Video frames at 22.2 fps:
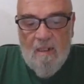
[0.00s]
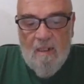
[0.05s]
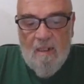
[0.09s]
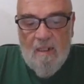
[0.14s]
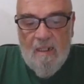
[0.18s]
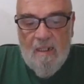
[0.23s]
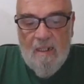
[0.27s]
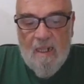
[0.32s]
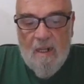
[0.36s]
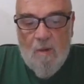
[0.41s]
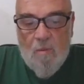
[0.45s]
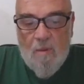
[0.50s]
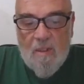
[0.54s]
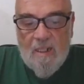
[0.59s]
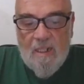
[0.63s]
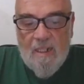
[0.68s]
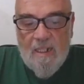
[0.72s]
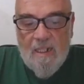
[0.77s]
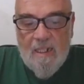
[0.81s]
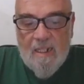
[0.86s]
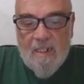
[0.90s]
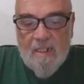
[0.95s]
El agua
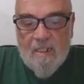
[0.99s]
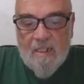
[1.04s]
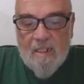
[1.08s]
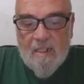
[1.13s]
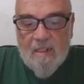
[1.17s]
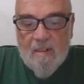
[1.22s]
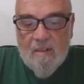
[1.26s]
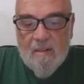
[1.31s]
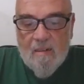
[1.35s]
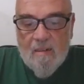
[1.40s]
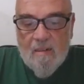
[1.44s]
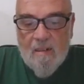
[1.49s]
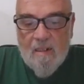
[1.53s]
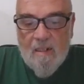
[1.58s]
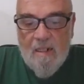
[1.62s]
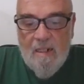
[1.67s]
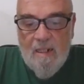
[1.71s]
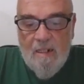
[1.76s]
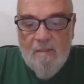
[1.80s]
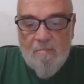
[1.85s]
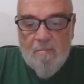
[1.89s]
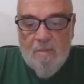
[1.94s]
tiene que ser
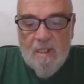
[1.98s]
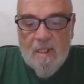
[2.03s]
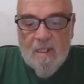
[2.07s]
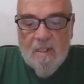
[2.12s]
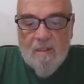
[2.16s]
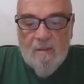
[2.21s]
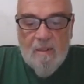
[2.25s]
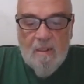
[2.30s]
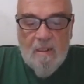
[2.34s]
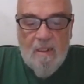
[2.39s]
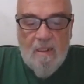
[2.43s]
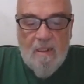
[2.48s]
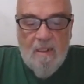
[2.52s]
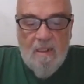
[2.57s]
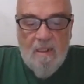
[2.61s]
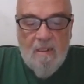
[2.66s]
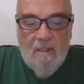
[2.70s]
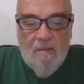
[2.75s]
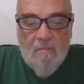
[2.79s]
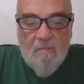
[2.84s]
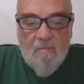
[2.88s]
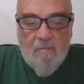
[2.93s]
limpia
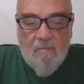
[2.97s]
y